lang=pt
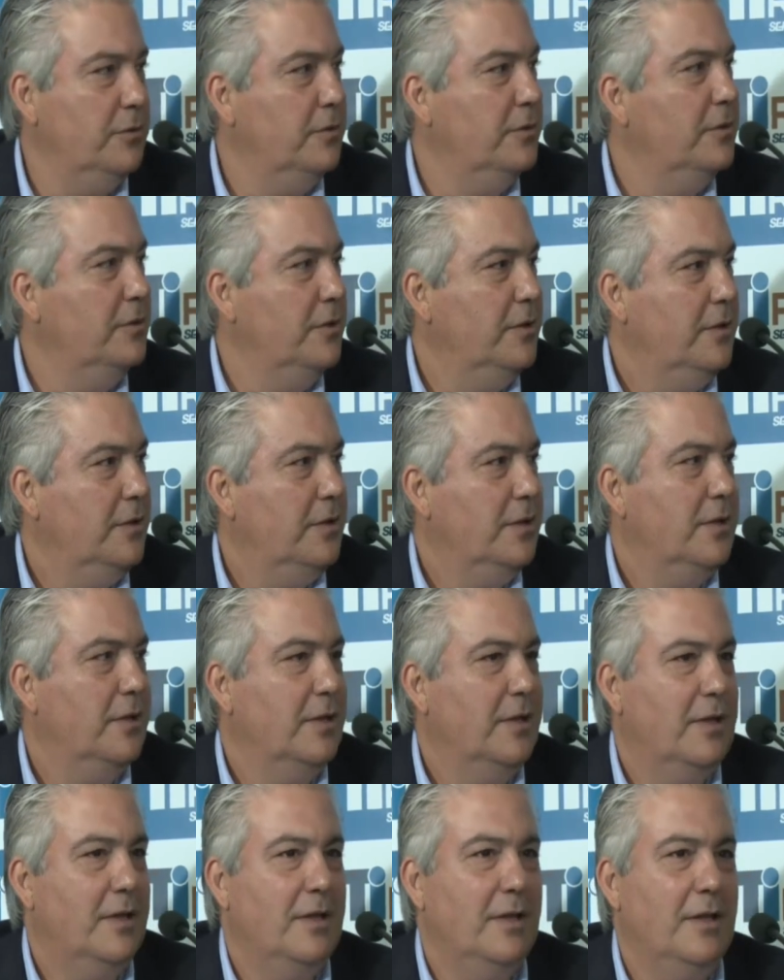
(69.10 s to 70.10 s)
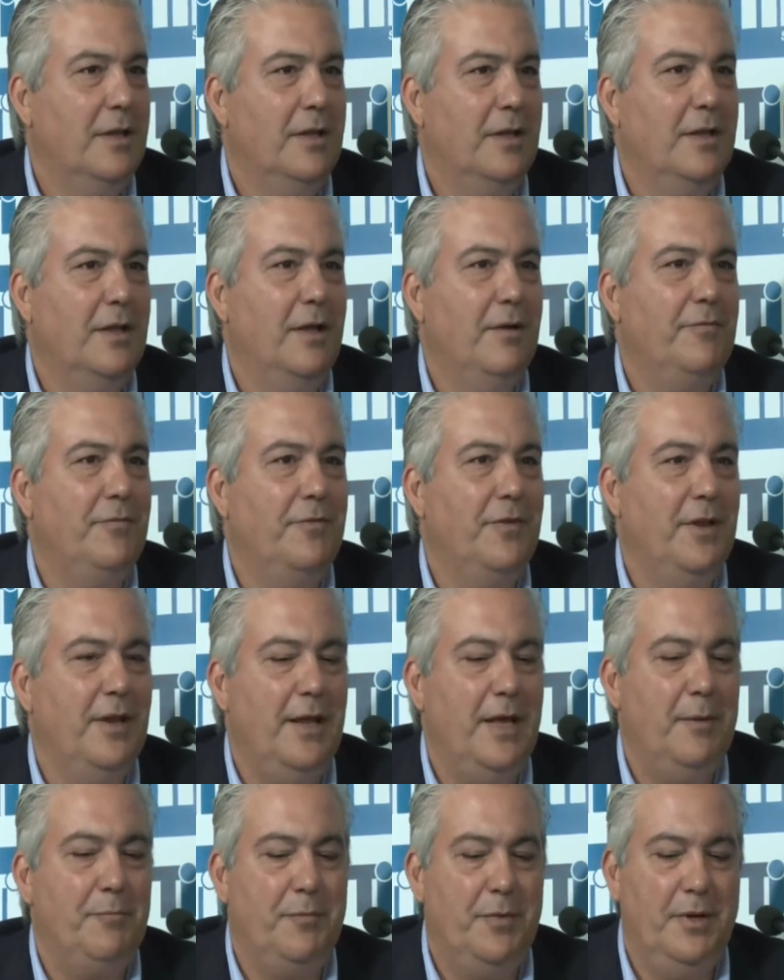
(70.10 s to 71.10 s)
toda a expectativa que a gente tem para os
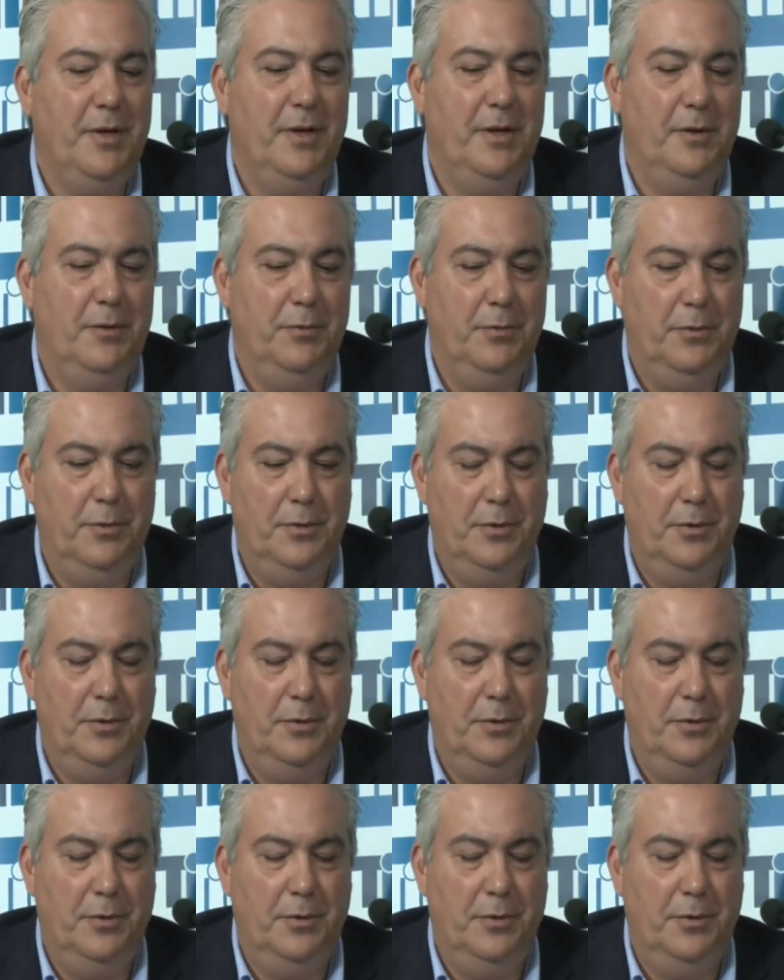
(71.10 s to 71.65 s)
programas que estão lá no.